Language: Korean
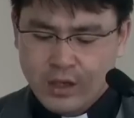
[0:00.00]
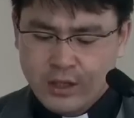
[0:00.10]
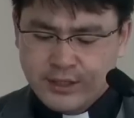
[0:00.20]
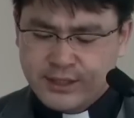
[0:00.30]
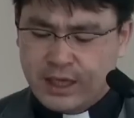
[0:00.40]

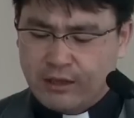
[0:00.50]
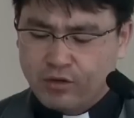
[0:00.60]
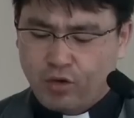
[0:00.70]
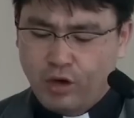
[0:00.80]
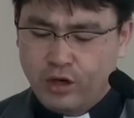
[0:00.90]

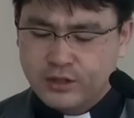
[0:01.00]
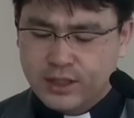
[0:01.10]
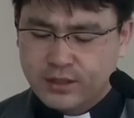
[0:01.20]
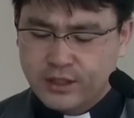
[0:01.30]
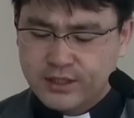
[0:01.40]
시간,
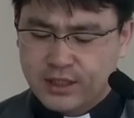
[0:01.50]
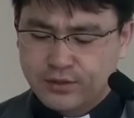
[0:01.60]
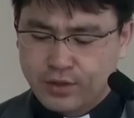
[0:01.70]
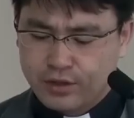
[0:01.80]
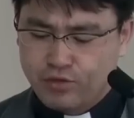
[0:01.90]
권력자들의 시간
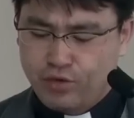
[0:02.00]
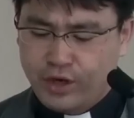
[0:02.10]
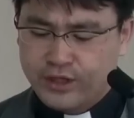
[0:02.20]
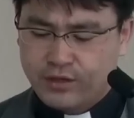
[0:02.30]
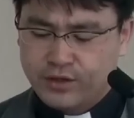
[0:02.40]
속에서
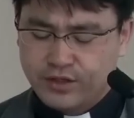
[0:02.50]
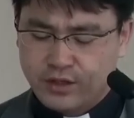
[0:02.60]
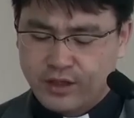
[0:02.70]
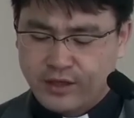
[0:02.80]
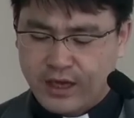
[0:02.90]
구원의 사건이
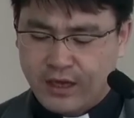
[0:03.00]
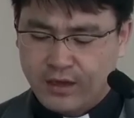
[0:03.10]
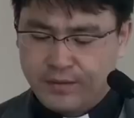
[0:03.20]
전개된다.